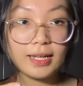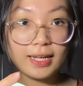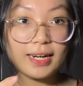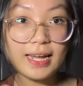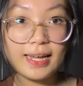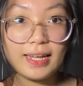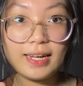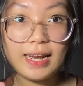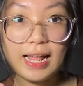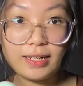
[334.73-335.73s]
cái này
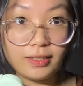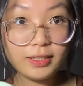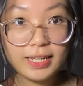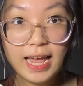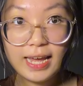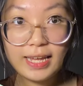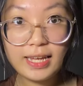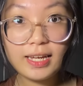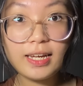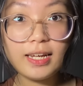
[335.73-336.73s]
là thước dây
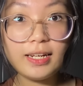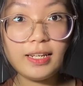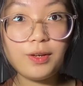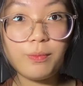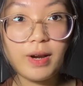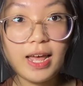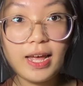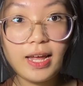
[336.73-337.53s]
dùng để